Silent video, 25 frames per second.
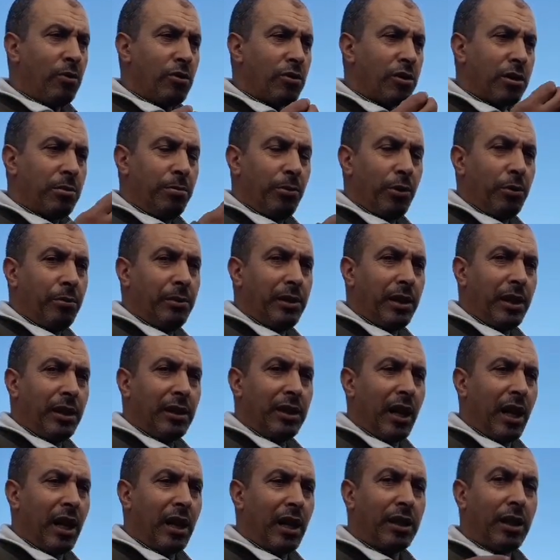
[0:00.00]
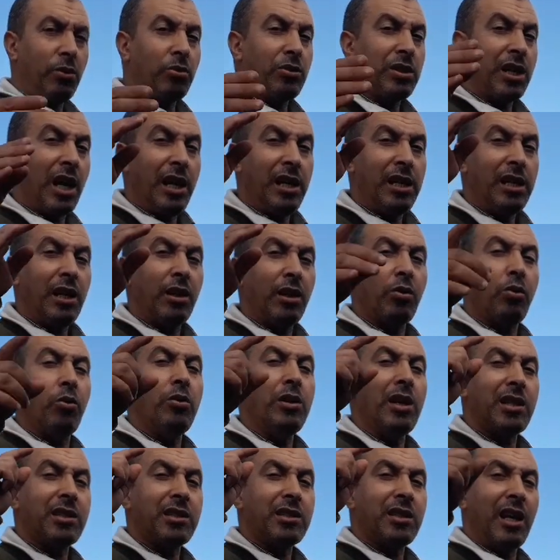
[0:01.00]
نسمعوا من عند هذا وتحيه
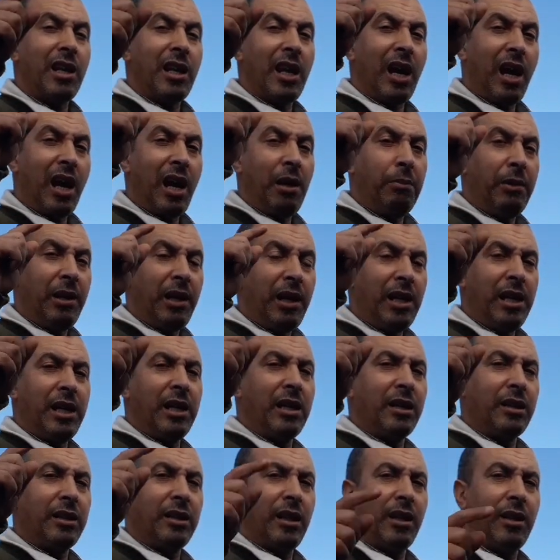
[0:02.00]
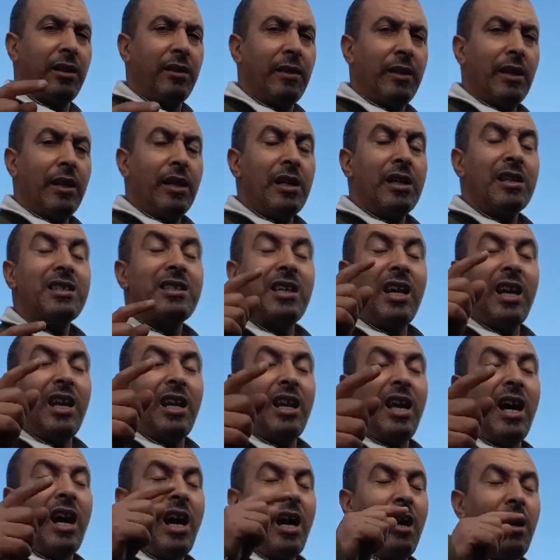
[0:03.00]
لخويا صلاح بالعيد
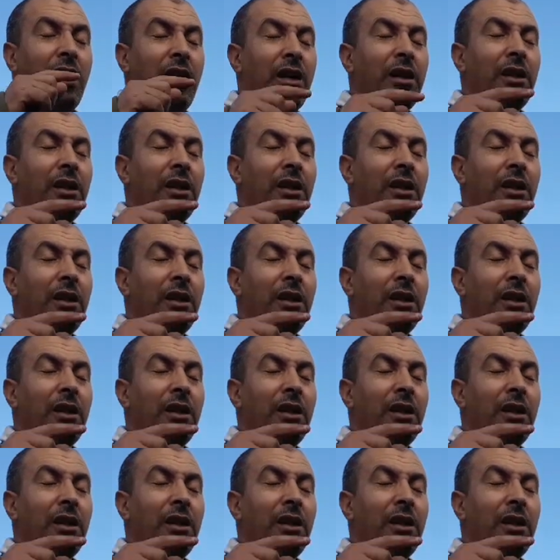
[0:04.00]
صلاح